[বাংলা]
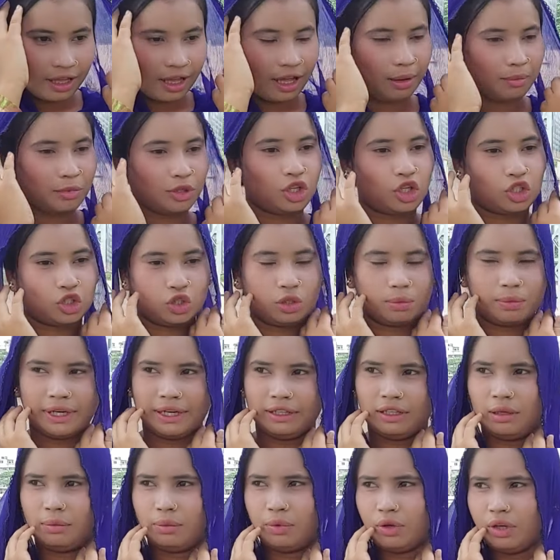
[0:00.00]
আমি দর্শক
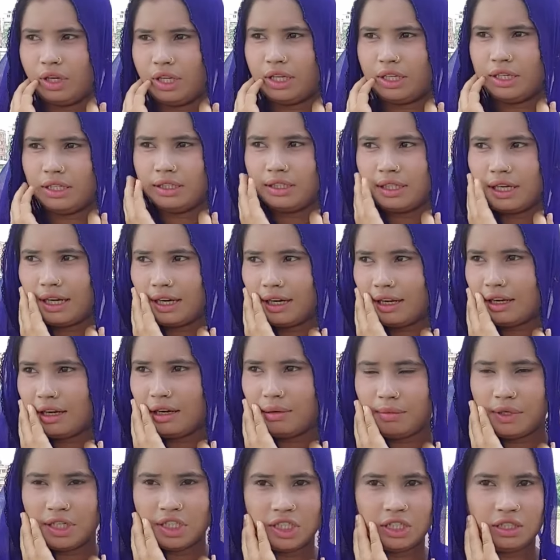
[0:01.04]
ভাইদের বলি যারা
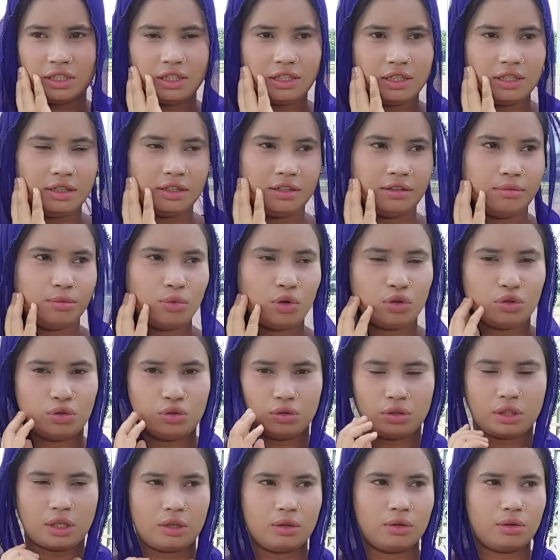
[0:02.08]
আমার সাথে
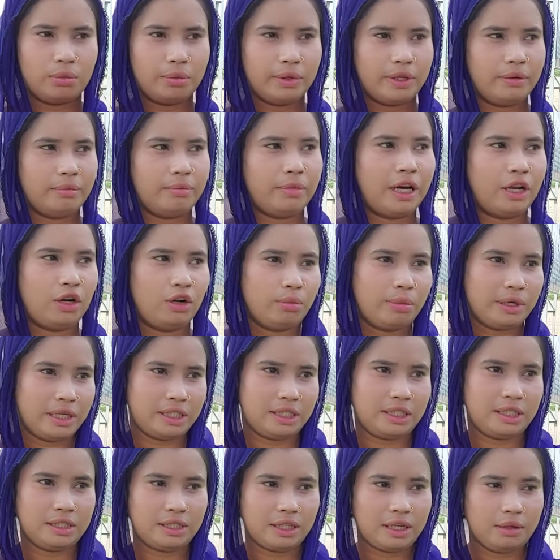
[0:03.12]
বন্ধুত্ব করবেন
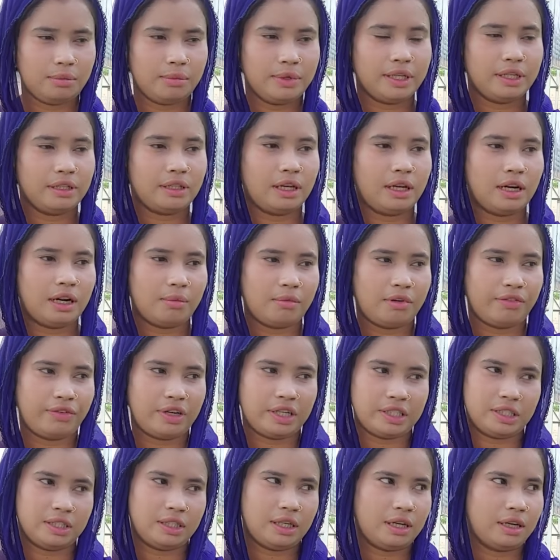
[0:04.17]
ভালোবাসতে চাইবেন তারা আমার
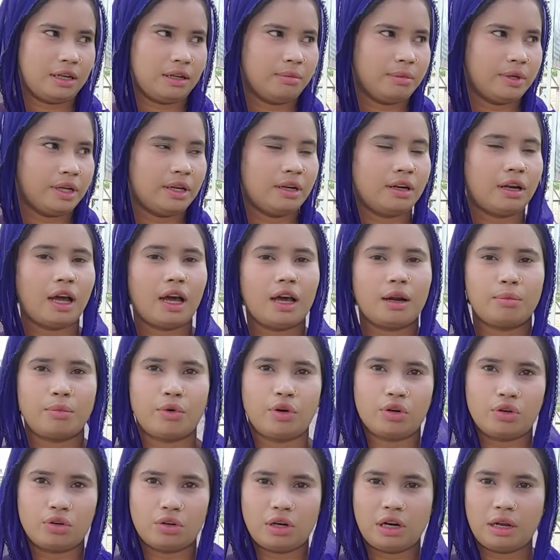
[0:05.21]
পাশে দাঁড়াইবেন আর
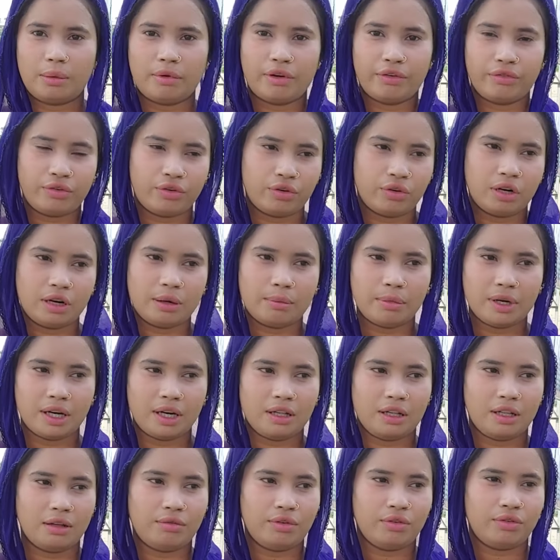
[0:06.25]
মনে করেন আমার ফোন
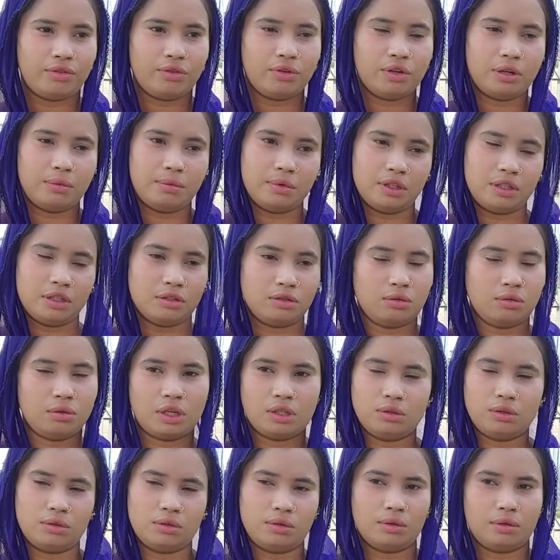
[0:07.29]
নাম্বারটা দেবো ফোনের ভিতরে
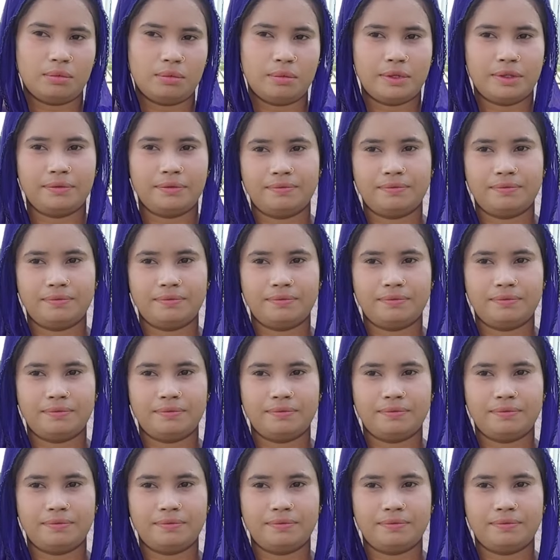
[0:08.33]
যোগাযোগ করবেন